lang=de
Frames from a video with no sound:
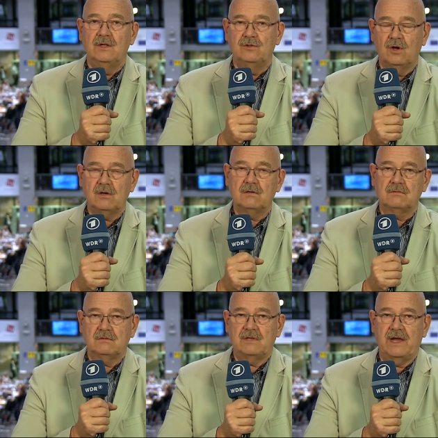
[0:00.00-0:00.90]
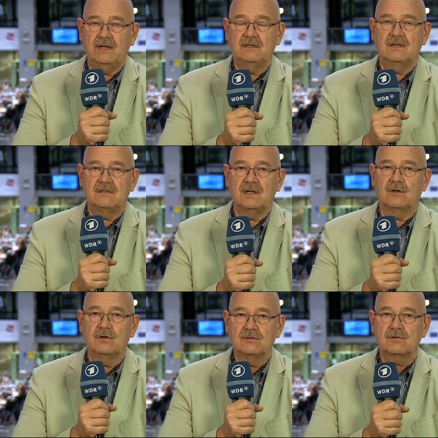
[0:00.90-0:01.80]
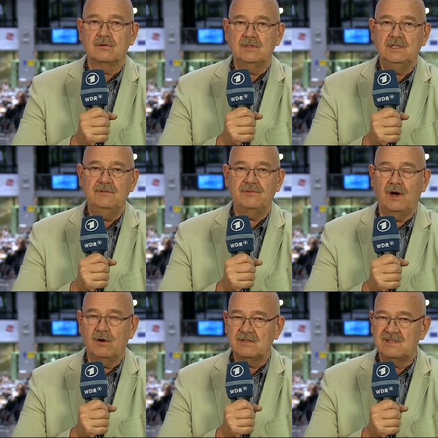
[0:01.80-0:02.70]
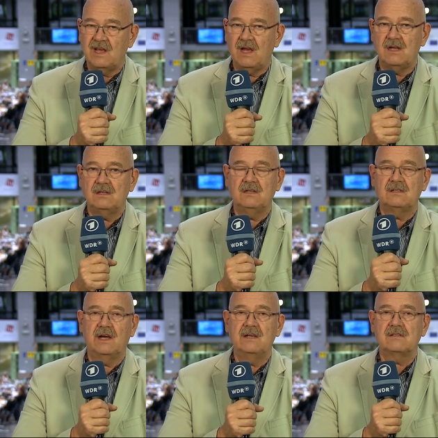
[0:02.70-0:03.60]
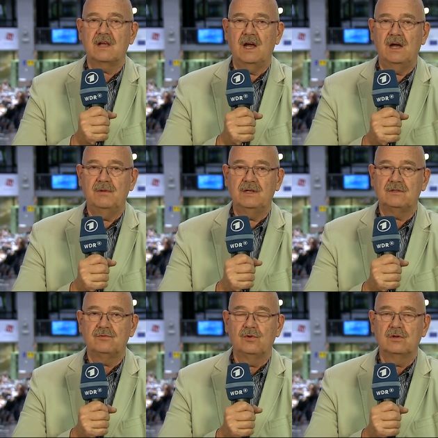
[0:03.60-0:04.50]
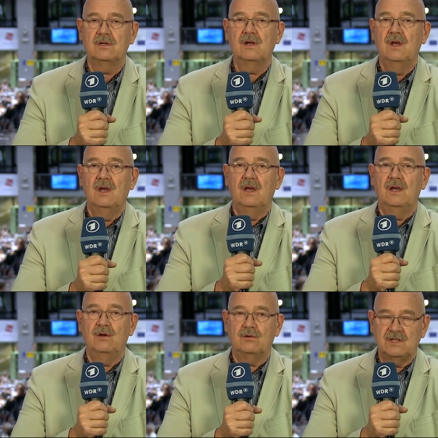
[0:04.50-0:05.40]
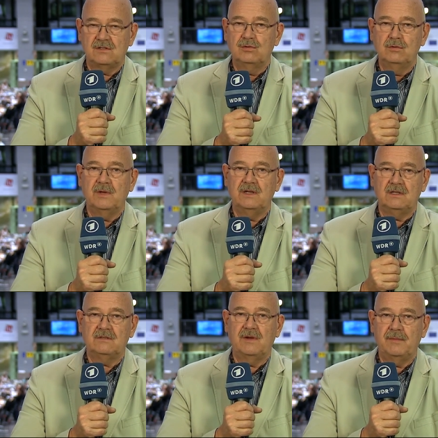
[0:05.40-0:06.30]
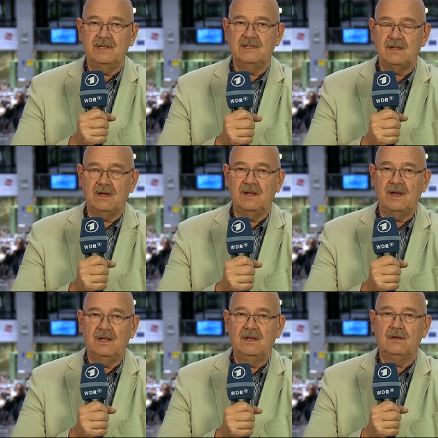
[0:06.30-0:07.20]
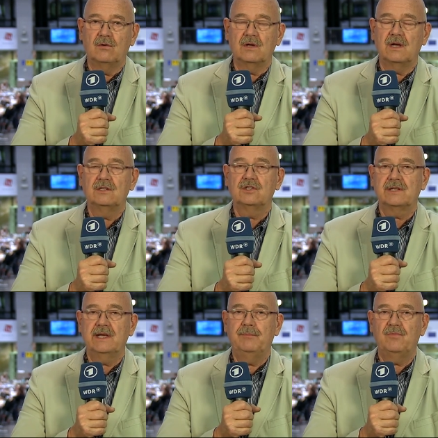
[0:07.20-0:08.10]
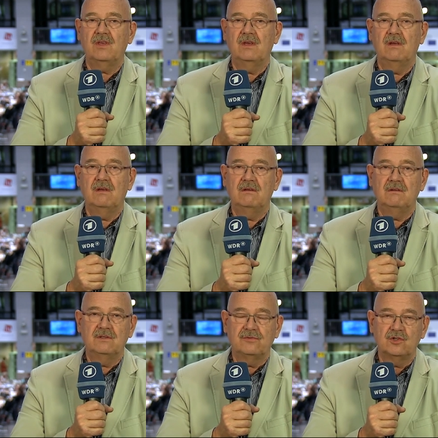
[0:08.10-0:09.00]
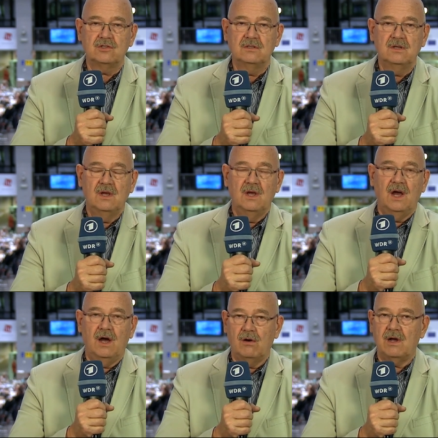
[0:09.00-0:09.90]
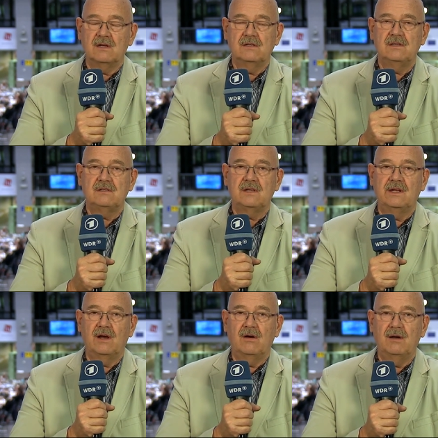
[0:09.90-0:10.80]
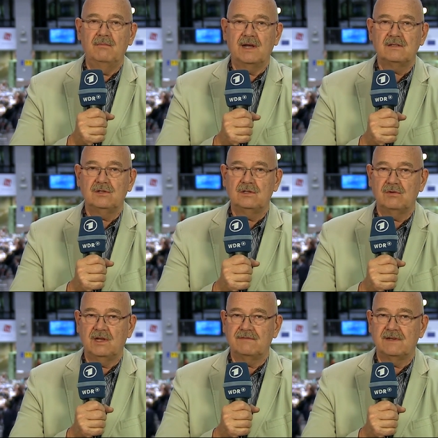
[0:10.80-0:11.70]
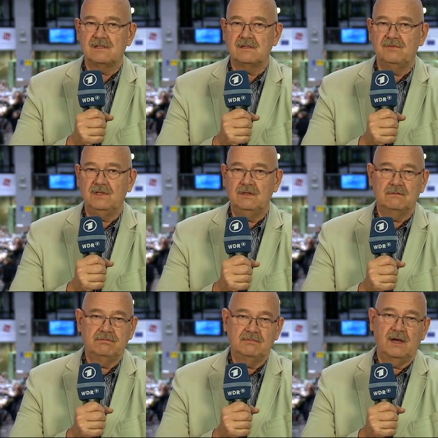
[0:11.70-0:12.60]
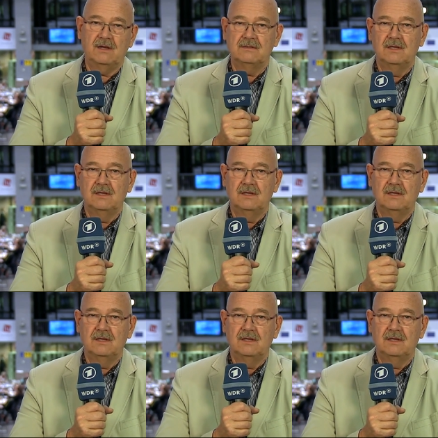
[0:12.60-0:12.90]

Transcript: doch zeigten, dass da konstruktiv auch sehr an Details gearbeitet wurde. Äh, und das tut man nicht, wenn man nicht eine Einigung anstrebt. Äh, inzwischen, auch angesichts der Dauer, macht sich so etwas wie ja,